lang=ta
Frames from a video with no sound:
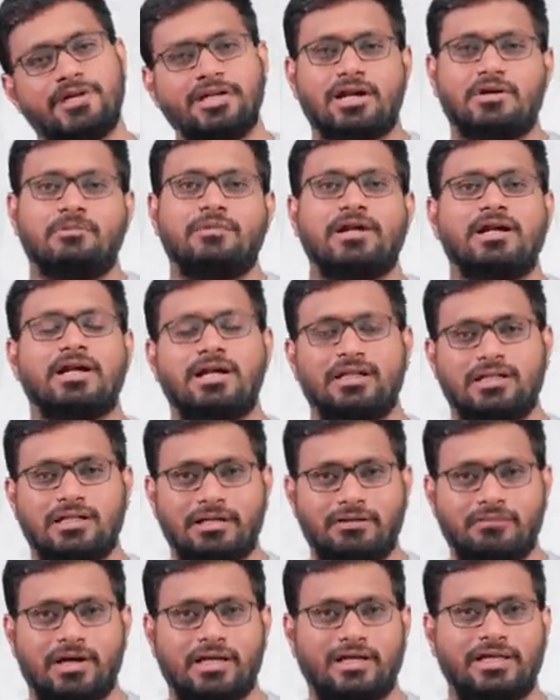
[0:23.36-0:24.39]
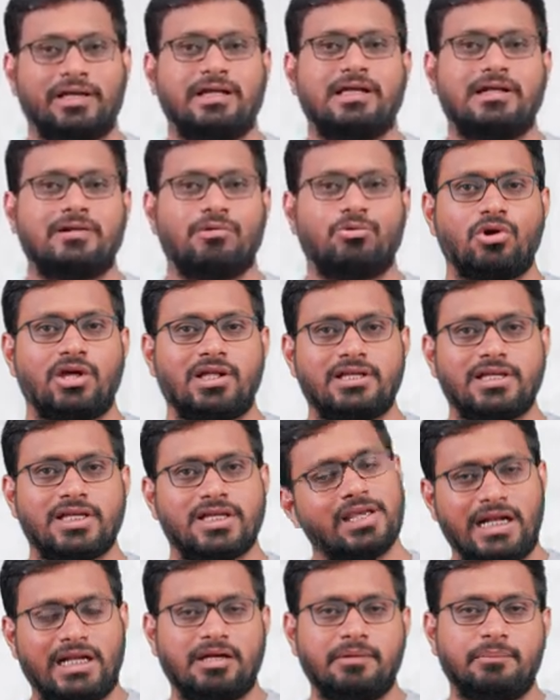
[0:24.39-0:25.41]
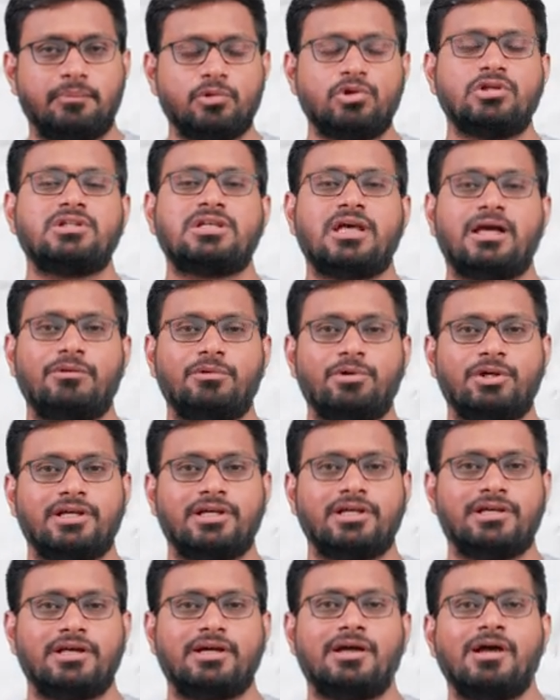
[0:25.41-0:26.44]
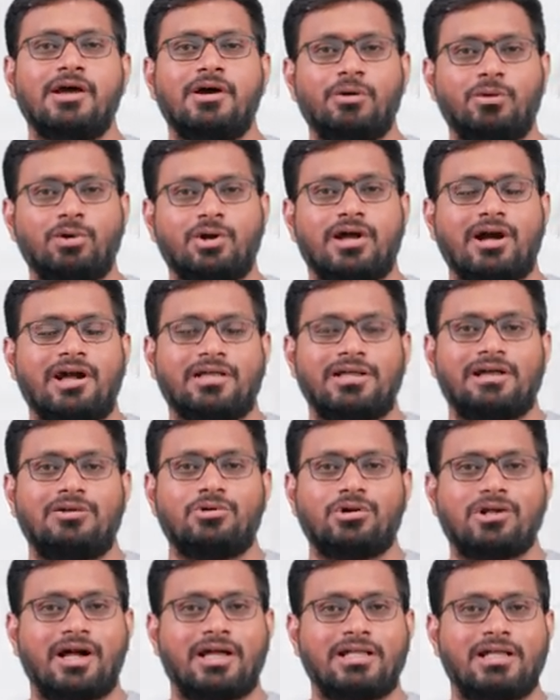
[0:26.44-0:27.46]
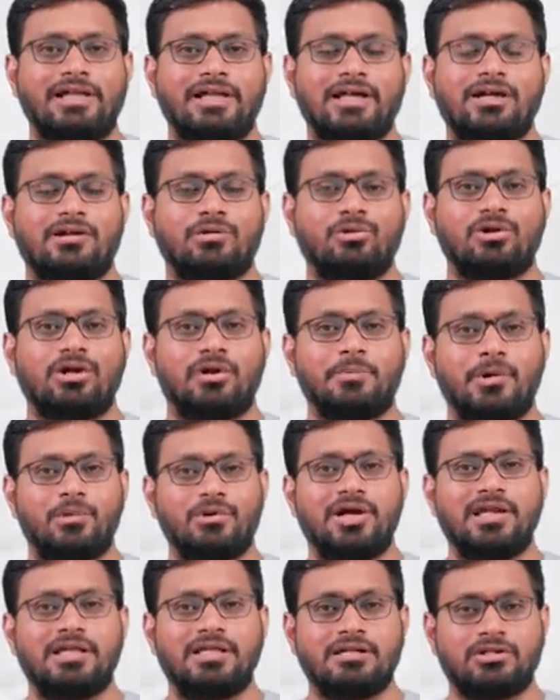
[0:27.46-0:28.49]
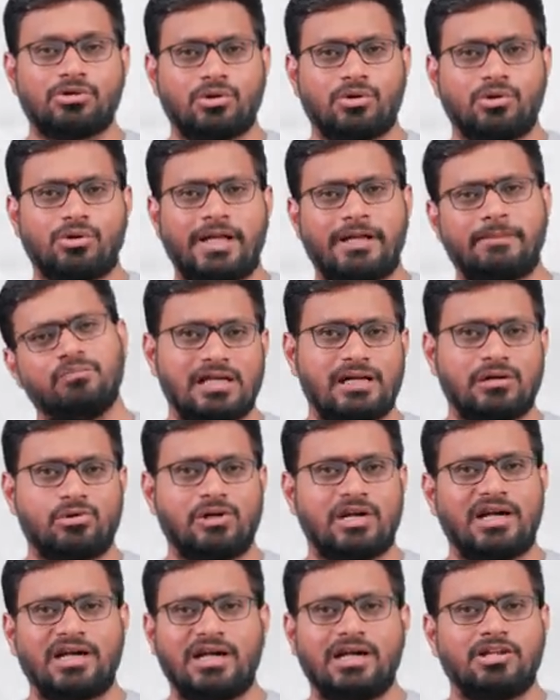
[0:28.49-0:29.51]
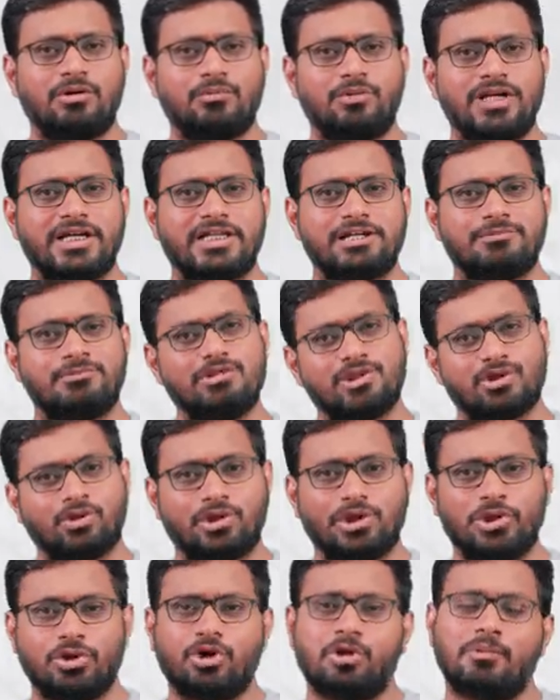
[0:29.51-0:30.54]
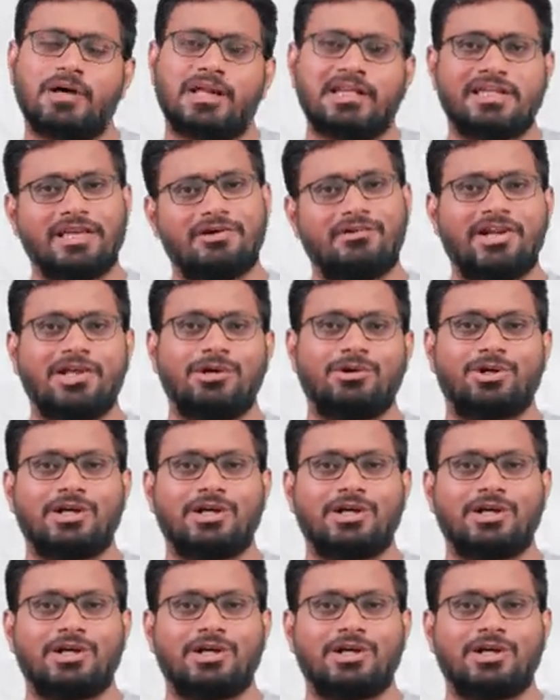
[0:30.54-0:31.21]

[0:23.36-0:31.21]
அப்படின்ற மாதிரிலாம் அந்த எல்லாம் இருக்கக்கூடாது எனக்கு புதுசா ஒரு ஒரு காதலன் ஒரு காதலி கேட்டு கொடுக்குற மாதிரி எழுதுன்னு சொன்னோன்னே கூட நான் எழுத முடியாது அப்படின்னு சொல்லிட்டு யுகபாரதியை வெளியே